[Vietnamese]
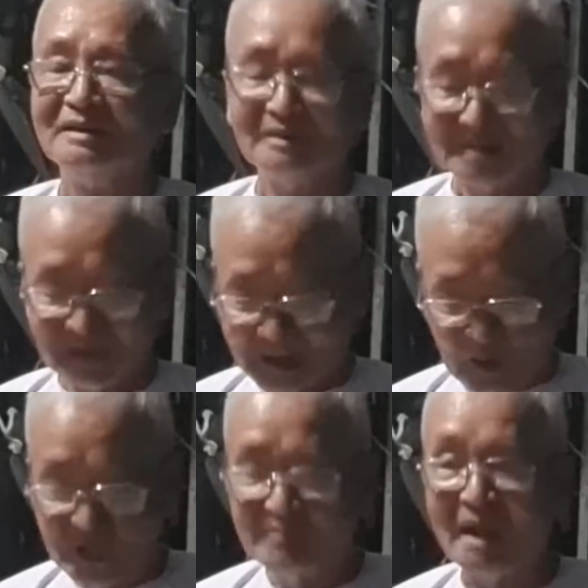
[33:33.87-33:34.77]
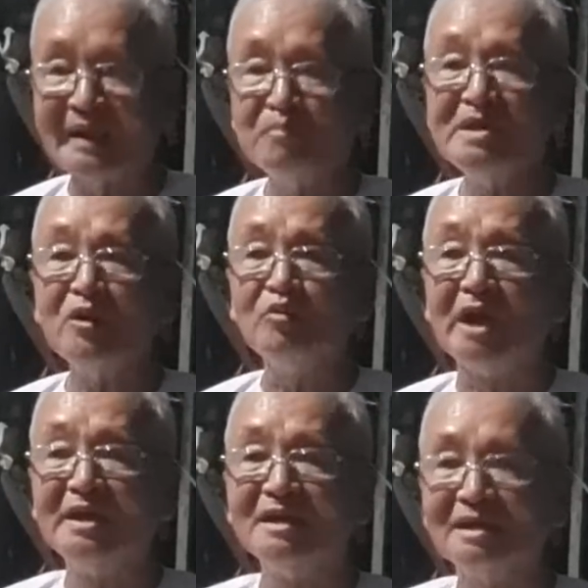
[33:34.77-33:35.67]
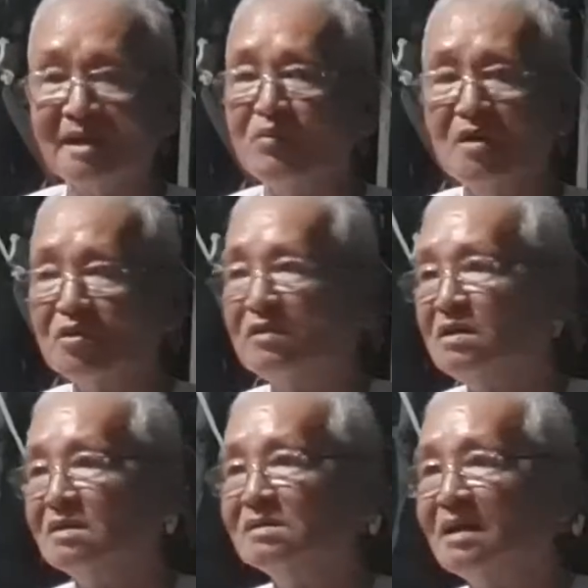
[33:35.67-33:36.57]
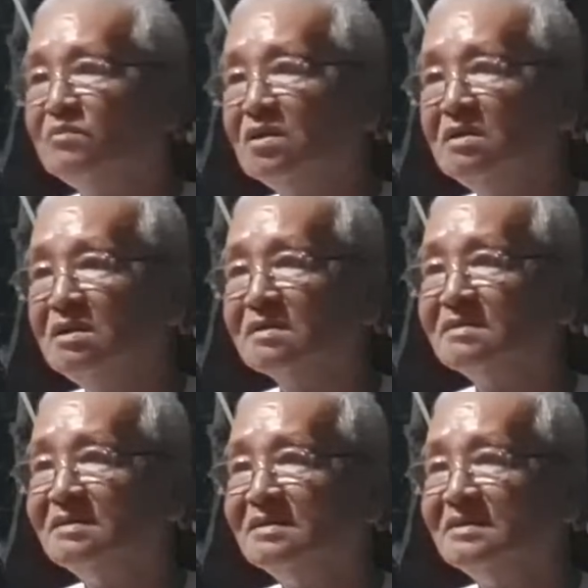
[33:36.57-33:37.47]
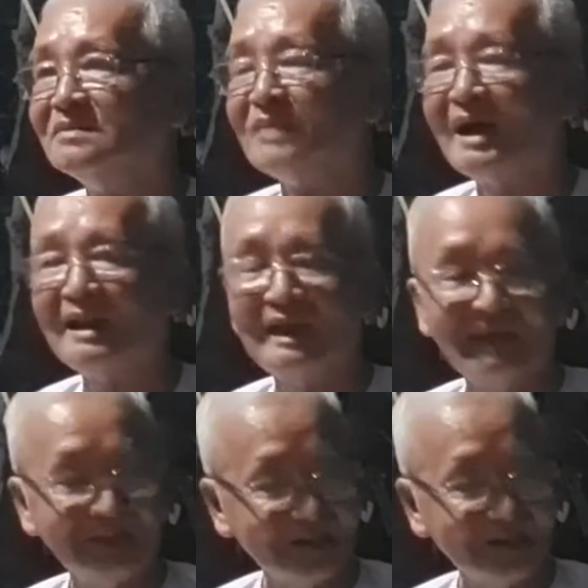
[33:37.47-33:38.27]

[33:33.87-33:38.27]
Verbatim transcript: ờ, ngầu niệm phật không biết tụ gì đó không có chỗ đó không có đó mà là